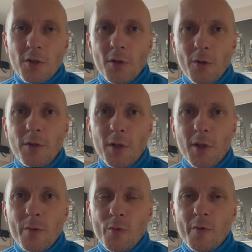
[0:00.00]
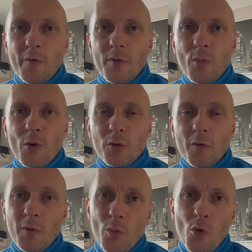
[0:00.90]
tygodni temu wybuch,
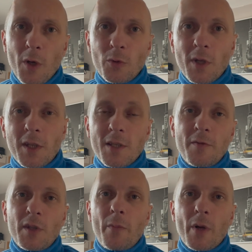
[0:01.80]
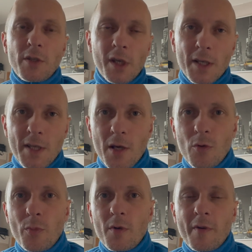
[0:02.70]
wybuchła tutaj tak zwana panika
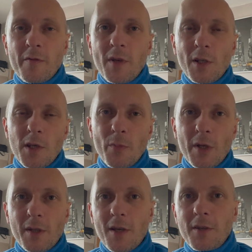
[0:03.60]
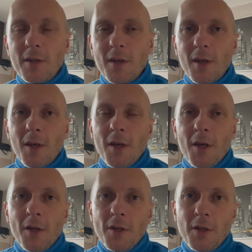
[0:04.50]
zakupowa w Wielkiej Brytanii
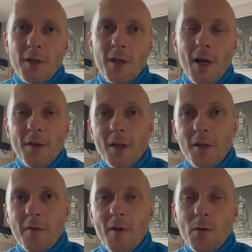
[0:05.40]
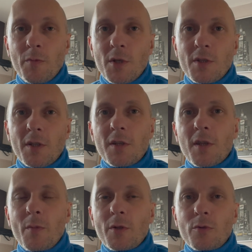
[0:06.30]
i ja nagrywałem też na
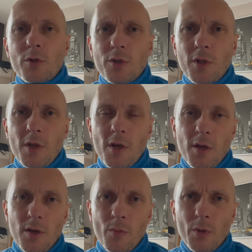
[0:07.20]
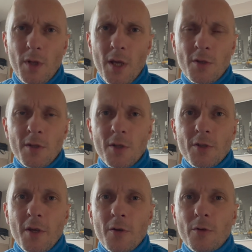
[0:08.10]
ten temat odcinki, bodajże ze
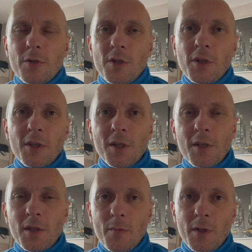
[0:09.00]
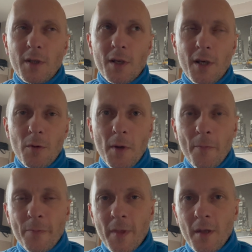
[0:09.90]
4 odcinki na ten temat nagrałem.